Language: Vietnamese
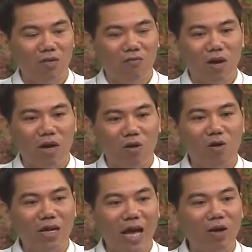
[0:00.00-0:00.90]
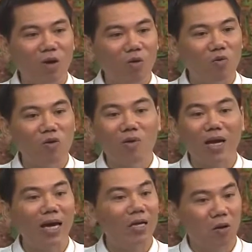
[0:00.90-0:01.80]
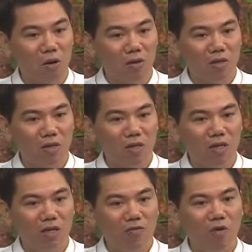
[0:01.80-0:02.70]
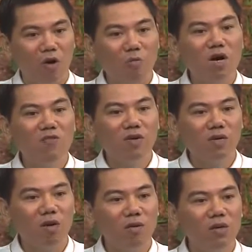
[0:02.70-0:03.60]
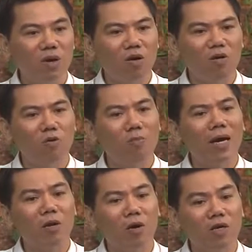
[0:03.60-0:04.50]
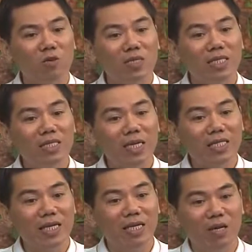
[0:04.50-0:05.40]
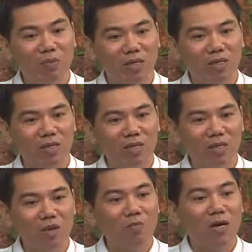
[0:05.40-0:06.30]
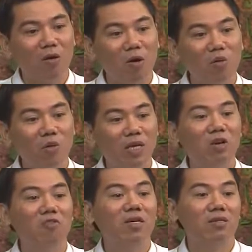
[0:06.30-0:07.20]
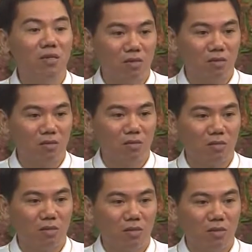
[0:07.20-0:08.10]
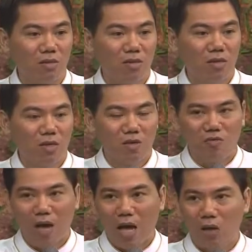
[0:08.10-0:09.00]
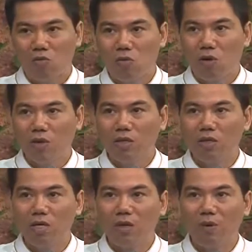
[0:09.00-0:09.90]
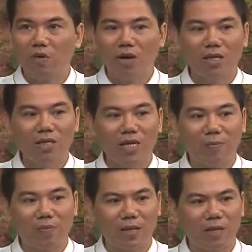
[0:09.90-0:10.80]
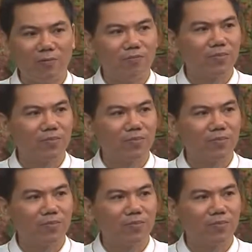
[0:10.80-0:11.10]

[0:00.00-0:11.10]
và con cái họ cũng không lắng nghe được họ, và họ bơ vơ, họ như một cái hồn ma đói ở trong chính cái gia đình nhà mình, con ma đói của hiểu và thương. Và cũng có những người mà con đã từng gặp là